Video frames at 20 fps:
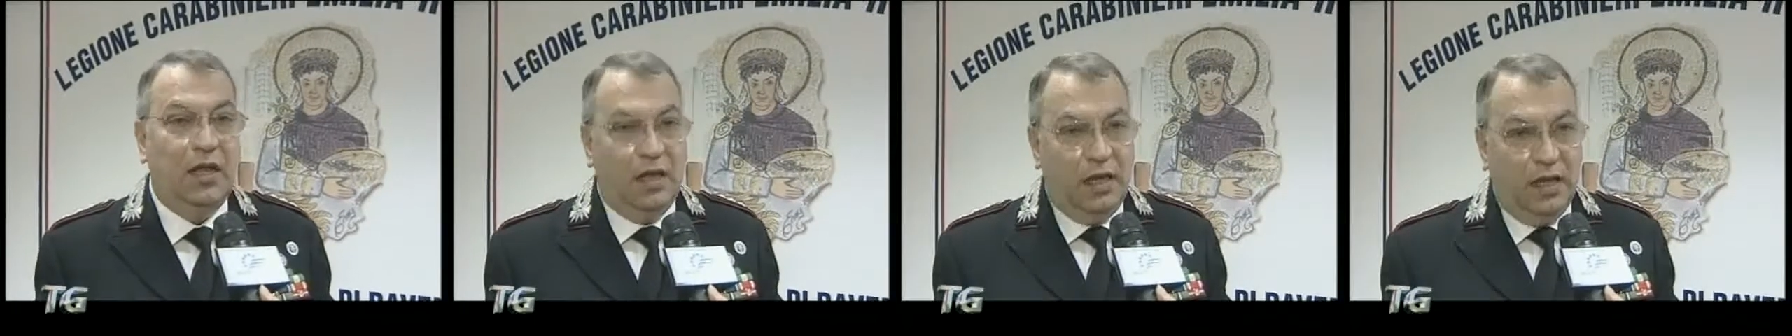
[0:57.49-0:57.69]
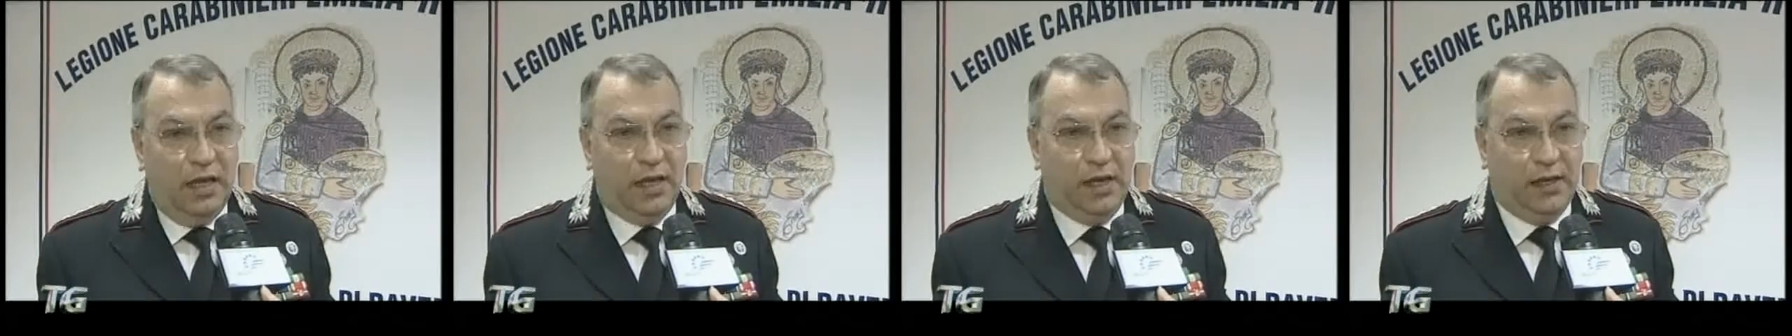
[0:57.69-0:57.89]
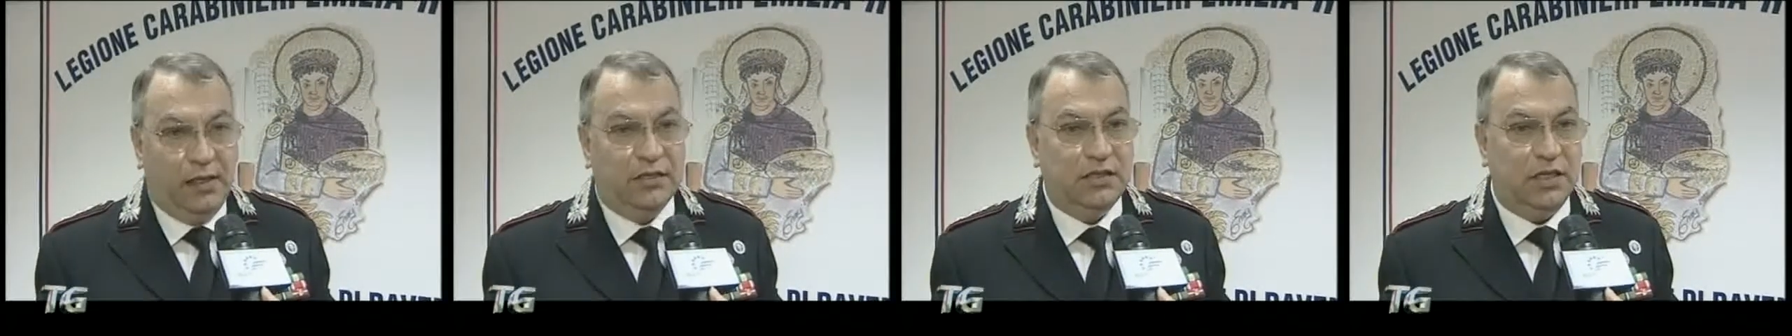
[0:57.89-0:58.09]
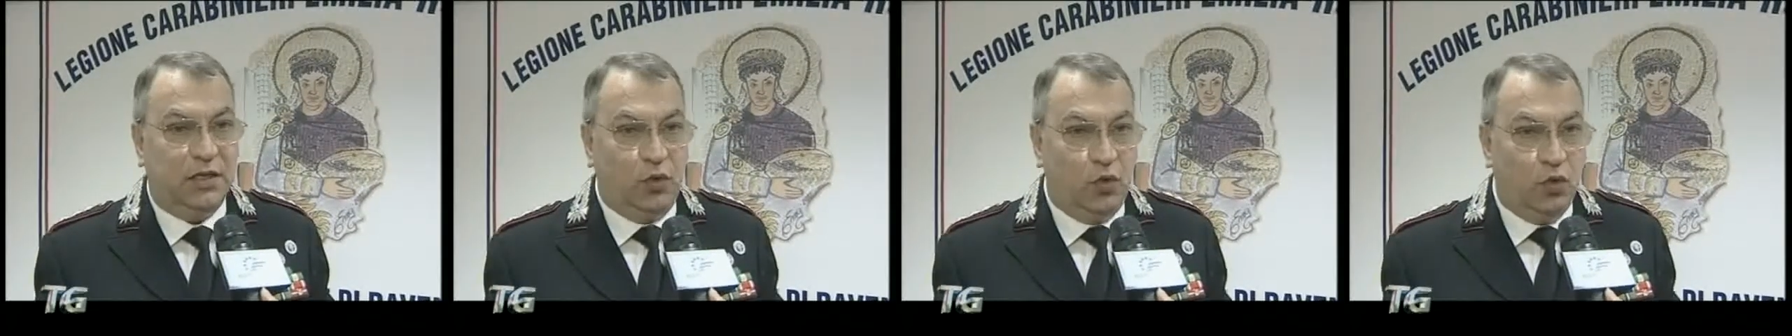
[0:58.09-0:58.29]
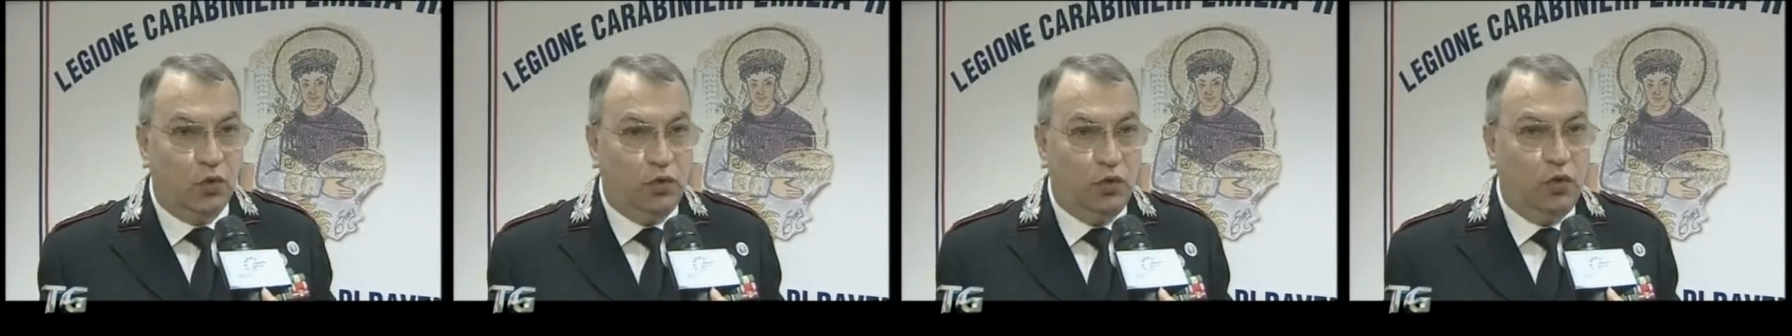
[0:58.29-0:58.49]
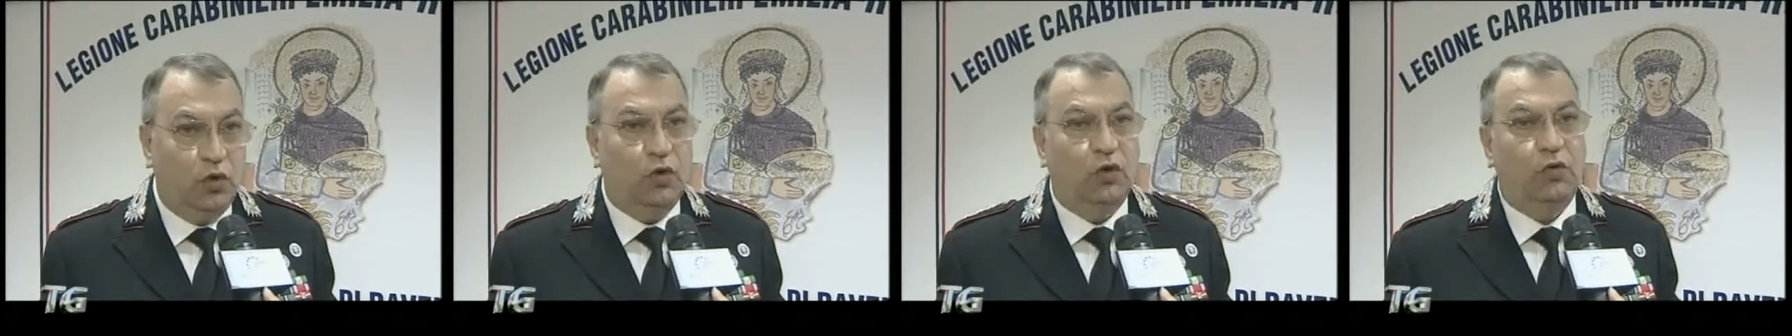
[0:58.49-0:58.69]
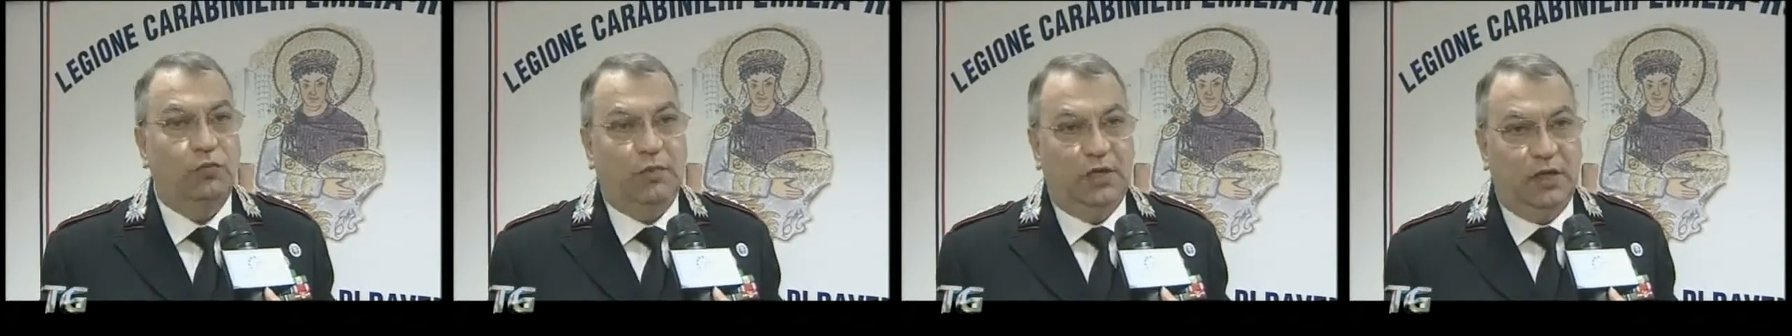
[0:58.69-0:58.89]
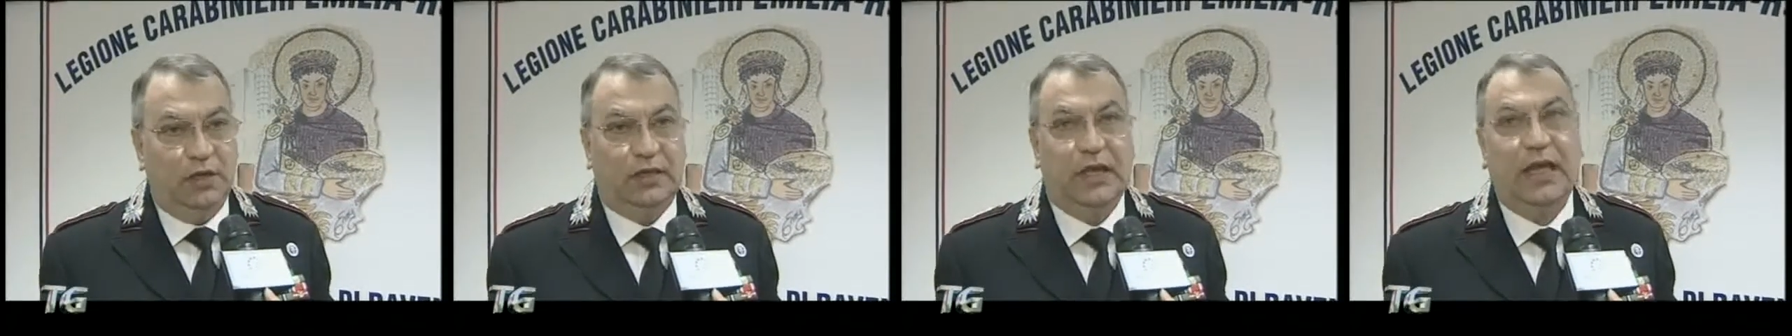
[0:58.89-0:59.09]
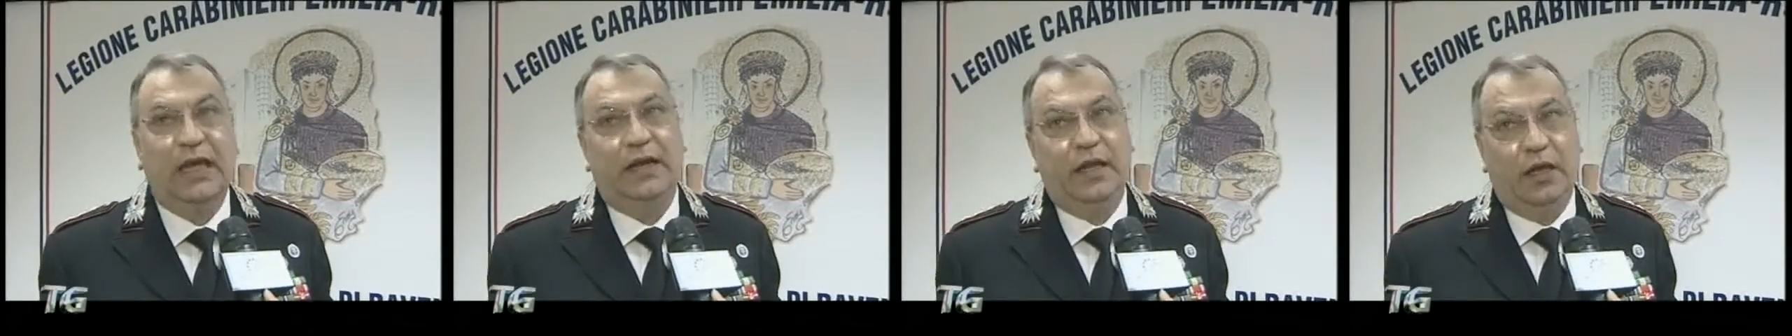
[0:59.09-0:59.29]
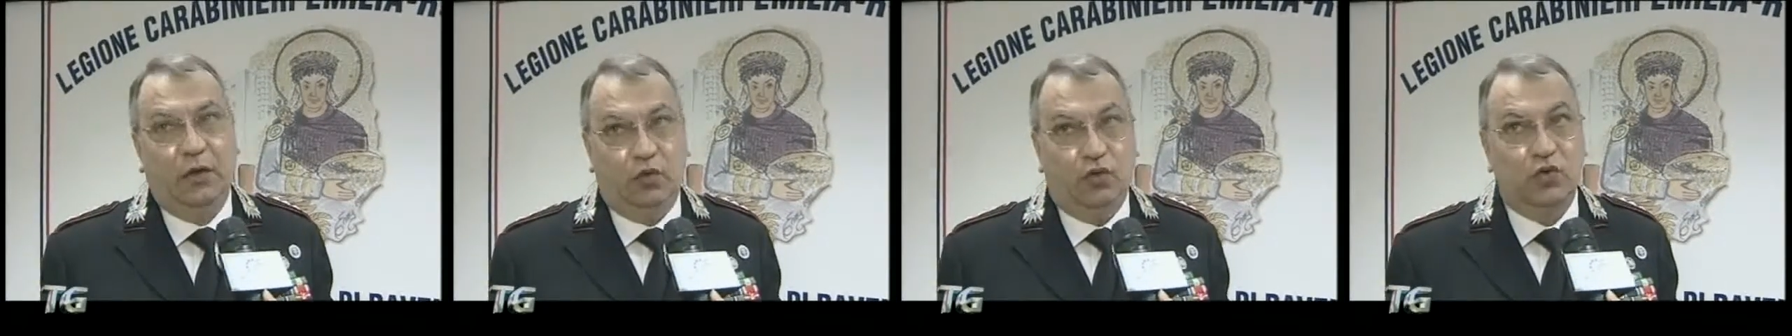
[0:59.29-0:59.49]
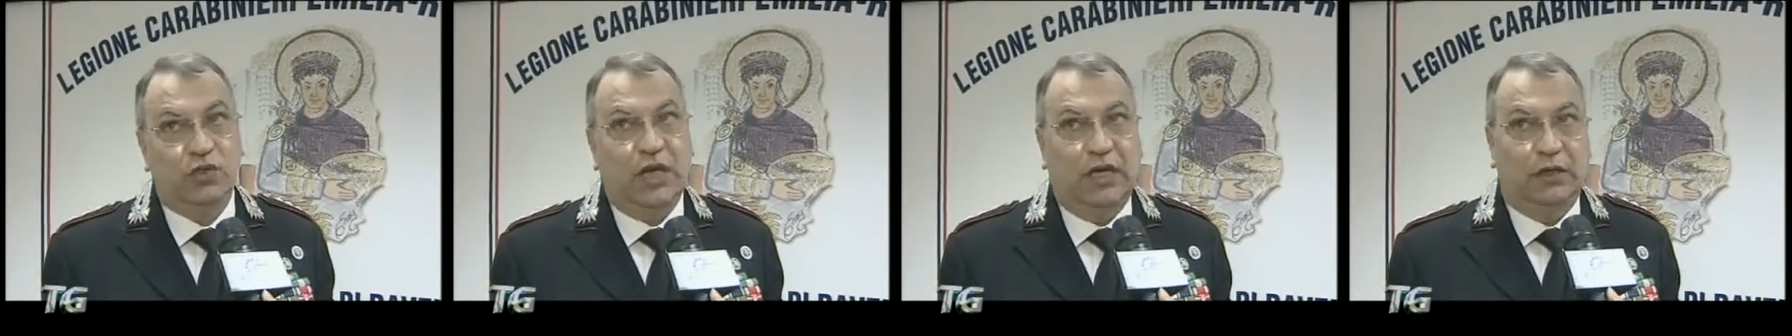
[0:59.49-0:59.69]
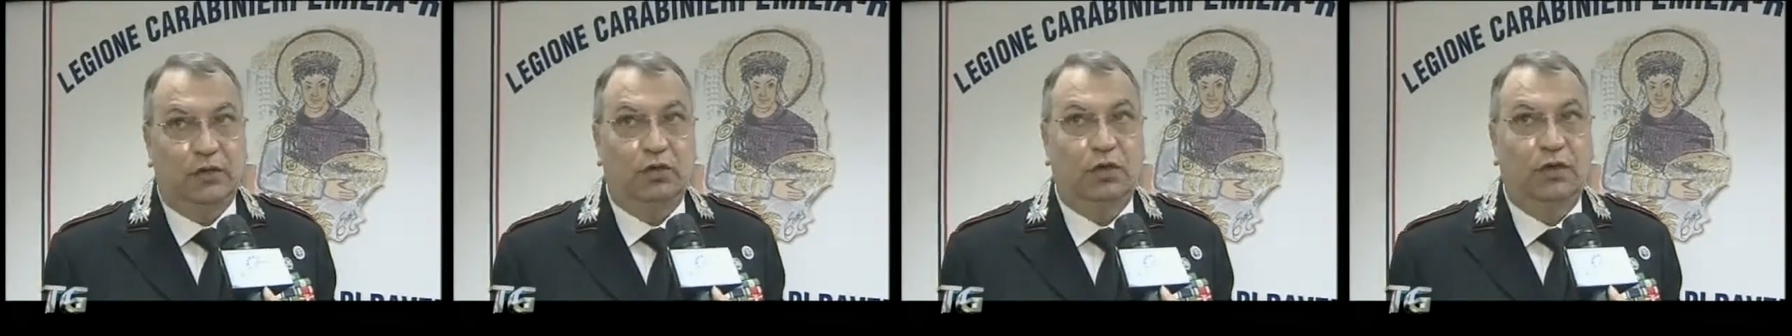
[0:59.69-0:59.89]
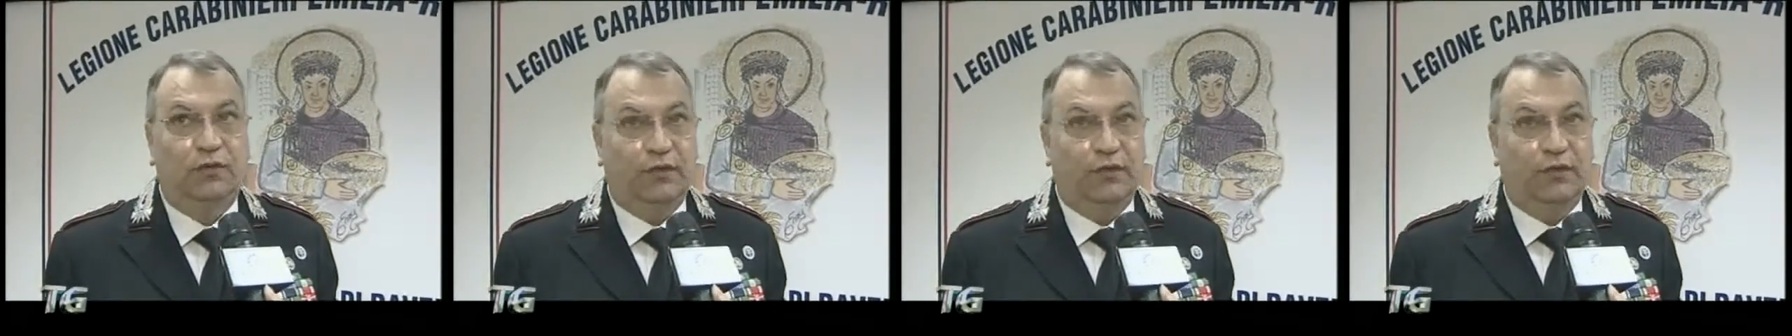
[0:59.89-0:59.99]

Uh, il secondo militare è accusato di